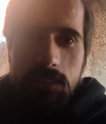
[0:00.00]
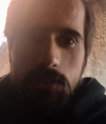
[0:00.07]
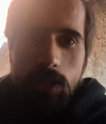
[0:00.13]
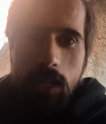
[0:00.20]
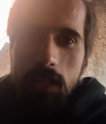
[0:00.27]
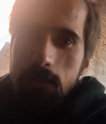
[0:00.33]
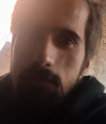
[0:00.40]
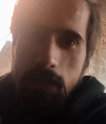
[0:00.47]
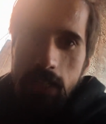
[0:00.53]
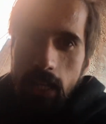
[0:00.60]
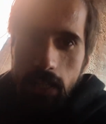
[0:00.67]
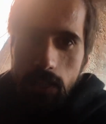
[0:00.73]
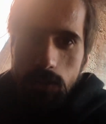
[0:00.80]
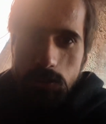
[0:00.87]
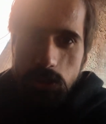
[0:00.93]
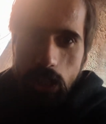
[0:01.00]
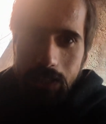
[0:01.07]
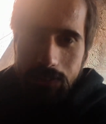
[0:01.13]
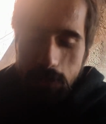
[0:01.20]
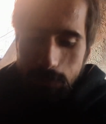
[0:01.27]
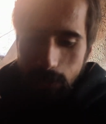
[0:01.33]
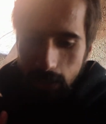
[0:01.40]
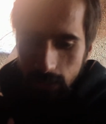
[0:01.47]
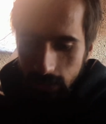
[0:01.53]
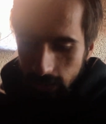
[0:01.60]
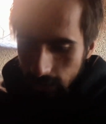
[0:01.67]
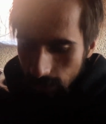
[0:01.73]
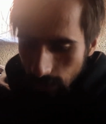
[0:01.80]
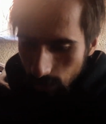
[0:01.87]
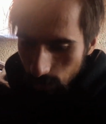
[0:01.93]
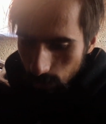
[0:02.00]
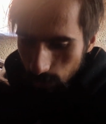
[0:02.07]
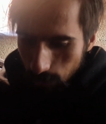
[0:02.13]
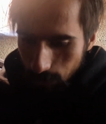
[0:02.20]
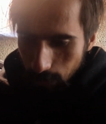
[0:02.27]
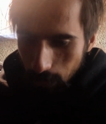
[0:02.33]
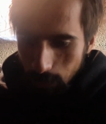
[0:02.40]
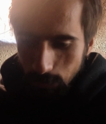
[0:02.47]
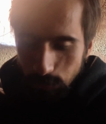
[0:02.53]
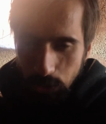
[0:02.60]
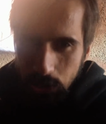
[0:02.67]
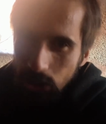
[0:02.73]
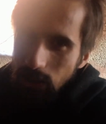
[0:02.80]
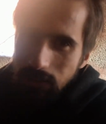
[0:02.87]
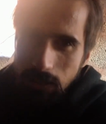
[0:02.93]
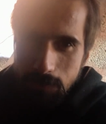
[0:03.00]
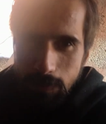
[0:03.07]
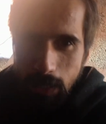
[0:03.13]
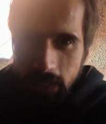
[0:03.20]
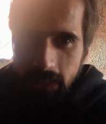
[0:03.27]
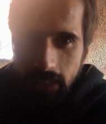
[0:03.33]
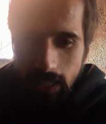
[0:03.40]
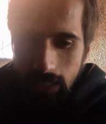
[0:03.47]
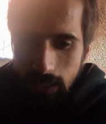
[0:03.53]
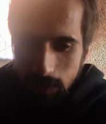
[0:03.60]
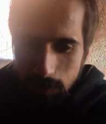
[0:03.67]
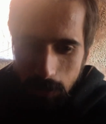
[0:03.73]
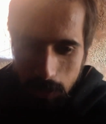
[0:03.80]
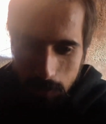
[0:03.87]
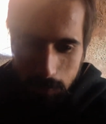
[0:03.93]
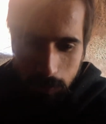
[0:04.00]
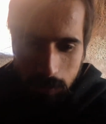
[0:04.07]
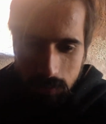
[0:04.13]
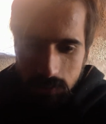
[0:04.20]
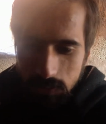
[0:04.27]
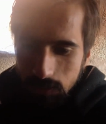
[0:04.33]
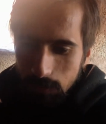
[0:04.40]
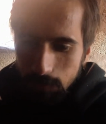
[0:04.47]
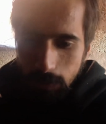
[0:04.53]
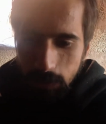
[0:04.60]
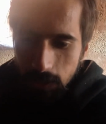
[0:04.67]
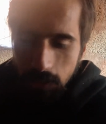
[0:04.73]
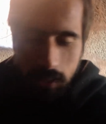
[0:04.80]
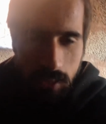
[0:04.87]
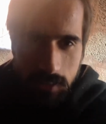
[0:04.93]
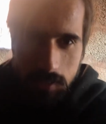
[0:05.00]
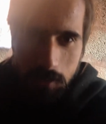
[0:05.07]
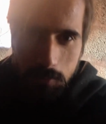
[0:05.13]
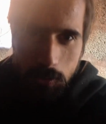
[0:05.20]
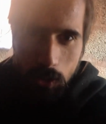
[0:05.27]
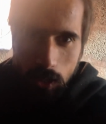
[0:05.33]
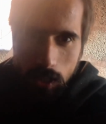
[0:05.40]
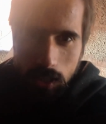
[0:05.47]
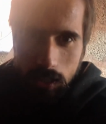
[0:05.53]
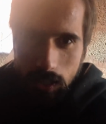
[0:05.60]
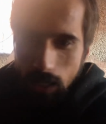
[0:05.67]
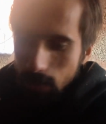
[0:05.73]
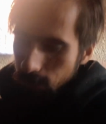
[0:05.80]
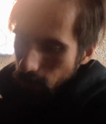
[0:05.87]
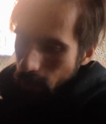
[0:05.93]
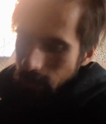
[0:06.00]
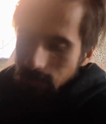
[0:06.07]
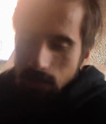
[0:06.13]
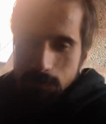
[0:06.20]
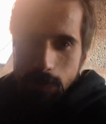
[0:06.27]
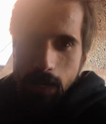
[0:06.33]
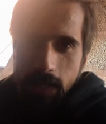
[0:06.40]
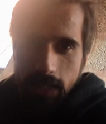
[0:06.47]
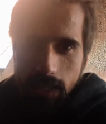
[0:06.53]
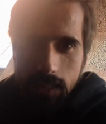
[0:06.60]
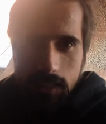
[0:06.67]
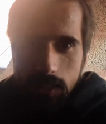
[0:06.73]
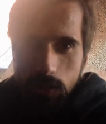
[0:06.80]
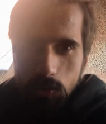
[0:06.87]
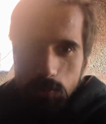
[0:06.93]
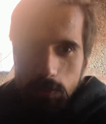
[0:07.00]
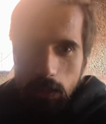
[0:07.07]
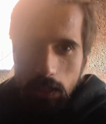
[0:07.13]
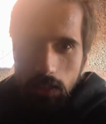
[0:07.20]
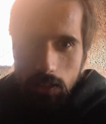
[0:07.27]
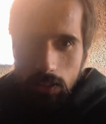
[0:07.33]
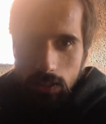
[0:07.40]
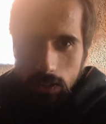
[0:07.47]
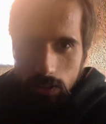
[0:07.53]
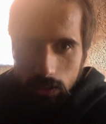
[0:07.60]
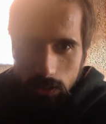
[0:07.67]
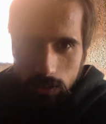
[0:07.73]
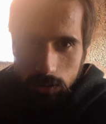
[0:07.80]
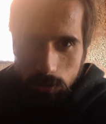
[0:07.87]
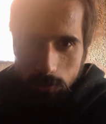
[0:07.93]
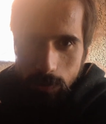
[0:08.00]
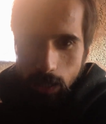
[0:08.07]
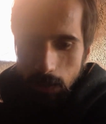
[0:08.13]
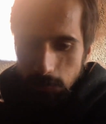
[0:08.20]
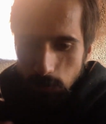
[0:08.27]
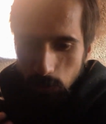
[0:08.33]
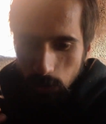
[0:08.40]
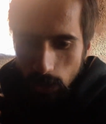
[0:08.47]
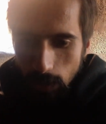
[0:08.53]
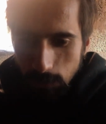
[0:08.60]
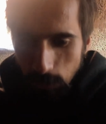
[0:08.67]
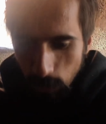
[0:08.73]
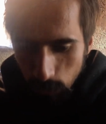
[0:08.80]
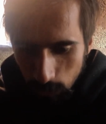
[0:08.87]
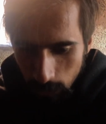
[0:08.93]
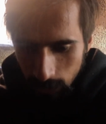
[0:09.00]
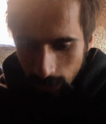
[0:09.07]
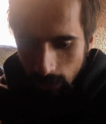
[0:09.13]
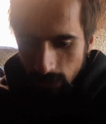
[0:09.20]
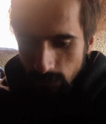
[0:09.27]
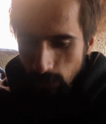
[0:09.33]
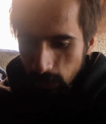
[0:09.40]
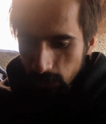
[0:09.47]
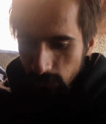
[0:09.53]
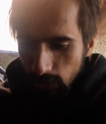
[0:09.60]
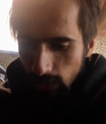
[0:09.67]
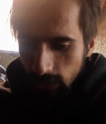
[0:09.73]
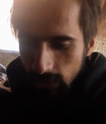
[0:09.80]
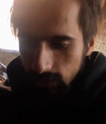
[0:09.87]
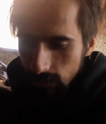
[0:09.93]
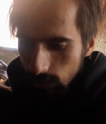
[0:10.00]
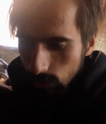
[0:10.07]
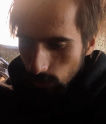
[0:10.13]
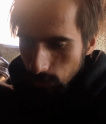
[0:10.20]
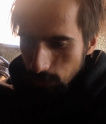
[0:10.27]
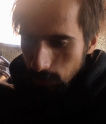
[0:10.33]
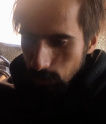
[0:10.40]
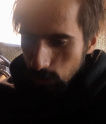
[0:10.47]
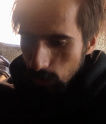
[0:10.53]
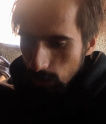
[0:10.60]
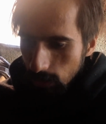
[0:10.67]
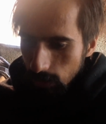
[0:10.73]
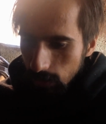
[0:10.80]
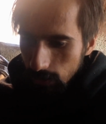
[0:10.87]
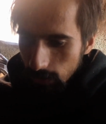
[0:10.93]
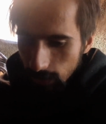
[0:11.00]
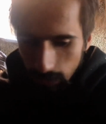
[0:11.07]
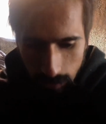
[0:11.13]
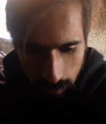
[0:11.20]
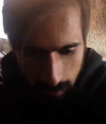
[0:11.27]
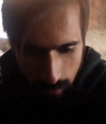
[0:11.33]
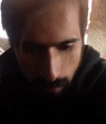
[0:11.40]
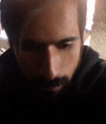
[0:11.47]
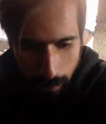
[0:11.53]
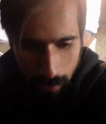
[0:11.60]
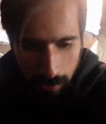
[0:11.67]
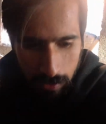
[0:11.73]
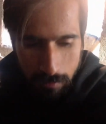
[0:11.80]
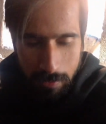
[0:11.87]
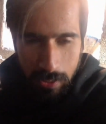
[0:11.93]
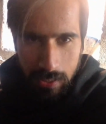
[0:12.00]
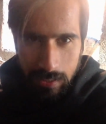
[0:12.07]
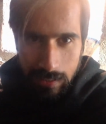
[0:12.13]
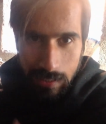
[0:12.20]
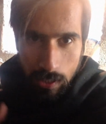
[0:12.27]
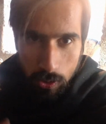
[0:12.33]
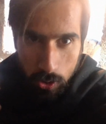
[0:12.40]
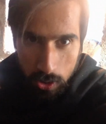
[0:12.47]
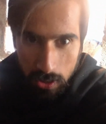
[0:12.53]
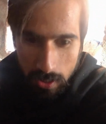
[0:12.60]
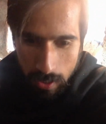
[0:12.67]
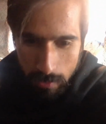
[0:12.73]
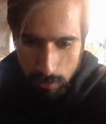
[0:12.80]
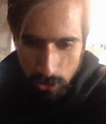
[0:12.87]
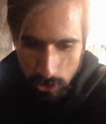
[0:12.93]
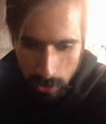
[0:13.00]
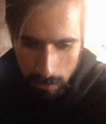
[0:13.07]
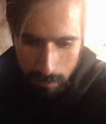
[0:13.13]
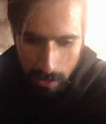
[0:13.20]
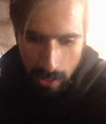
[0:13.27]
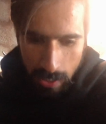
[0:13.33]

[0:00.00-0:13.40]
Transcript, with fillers: जो है ना मैं नहाया हूँ शावर मैंने लिया और बड़ी मुश्किल से पानी डाला मैंने अपने जिसम पर ठंडा जब कप ऐसे पड़ रहा था ना ऊपर तो मैं आपको क्या बताऊँ कि क्या मेरी फीलिंग थी तो अभी मुझे इससे पहले कि मेरा गला और ख़राब हो जाए मैं